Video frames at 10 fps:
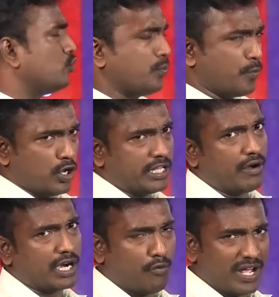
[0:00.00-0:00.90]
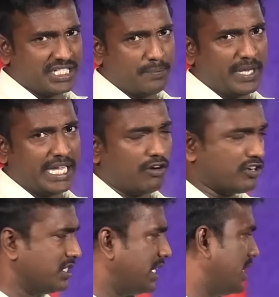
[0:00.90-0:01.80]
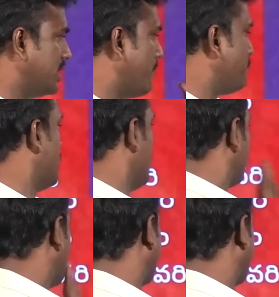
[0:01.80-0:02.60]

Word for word: తూర్పుగోదావరిలో వైసీపీ గెలవడం జరిగింది సో